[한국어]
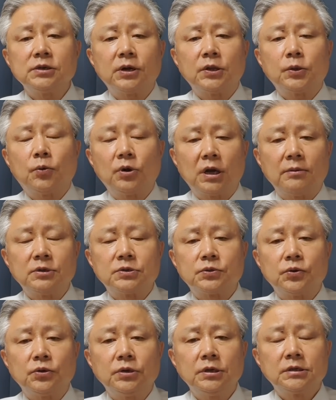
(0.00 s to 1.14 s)
활동을
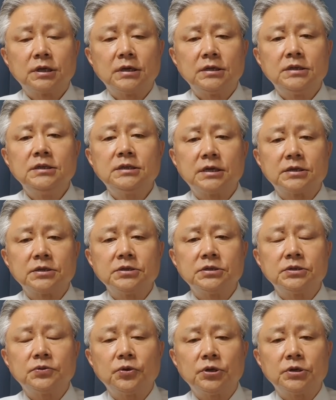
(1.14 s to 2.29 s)
하면서도 자 이재선
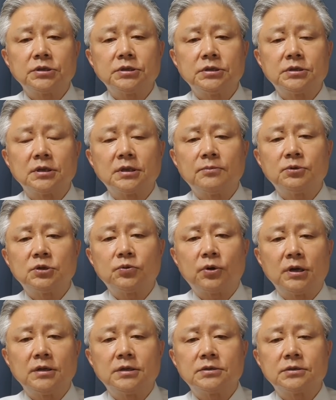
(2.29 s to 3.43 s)
씨도 역시 성남시
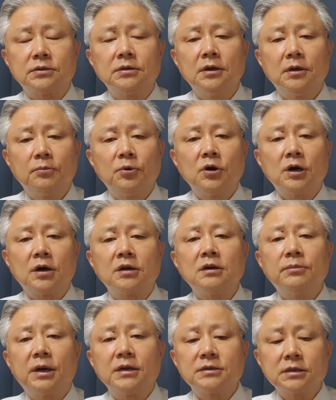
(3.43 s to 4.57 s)
관련해서 뭔가 글을
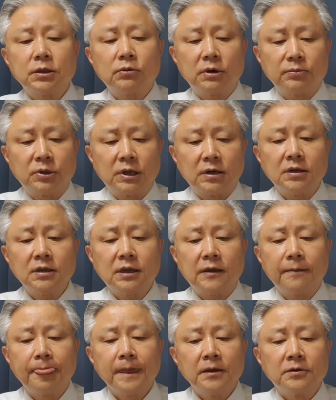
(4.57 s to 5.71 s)
많이 썼다고 합니다.
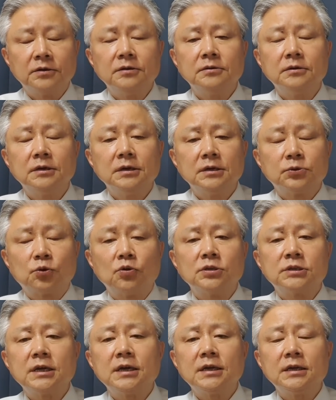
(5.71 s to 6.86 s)
그런데 그
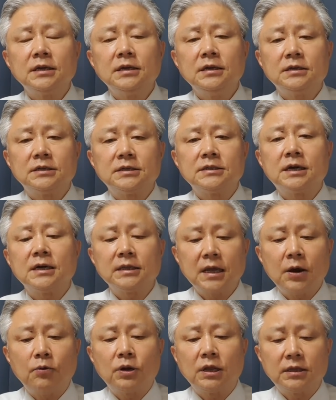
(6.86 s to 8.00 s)
동생이 시장이
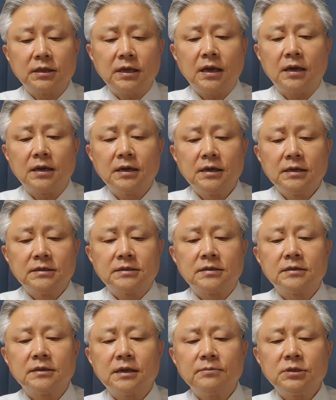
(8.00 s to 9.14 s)
되고 난 뒤에
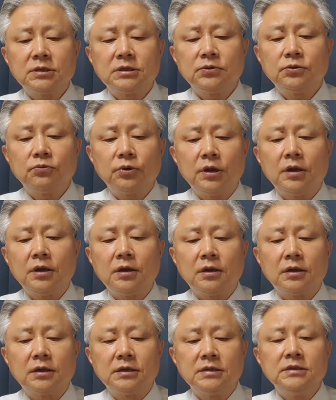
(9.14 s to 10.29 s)

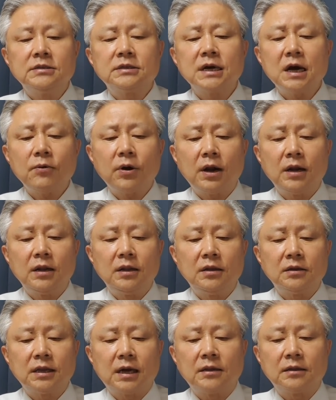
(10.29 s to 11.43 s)
성남시의 인사
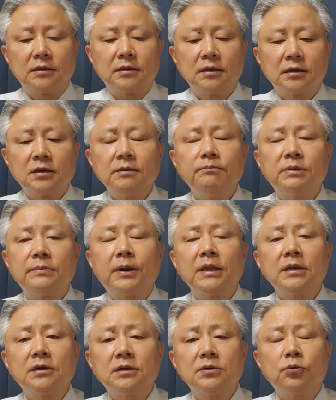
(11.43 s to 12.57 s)
관련한 그런
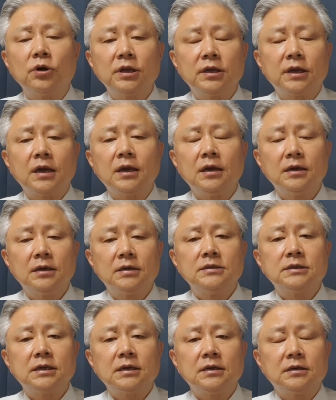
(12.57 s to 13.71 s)
비판 글을 올린 게
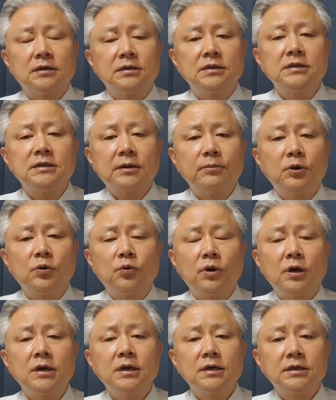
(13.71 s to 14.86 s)
이제
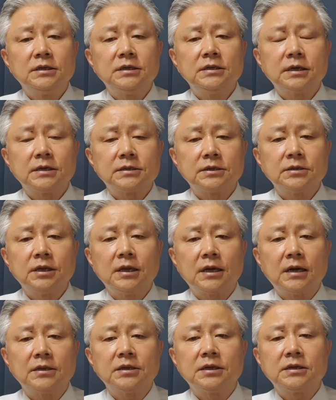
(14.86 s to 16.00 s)
이재명과 이재선의
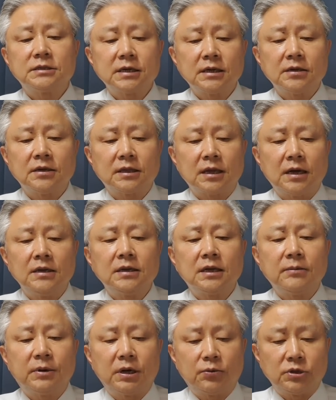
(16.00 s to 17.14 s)
갈등의 시작이었다 이렇게
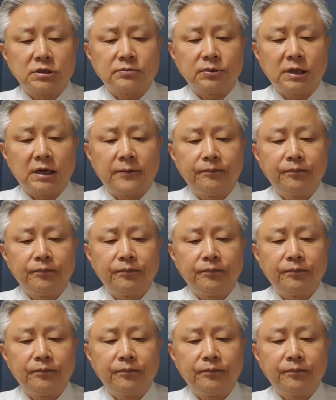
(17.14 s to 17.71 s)
말하고 있습니다.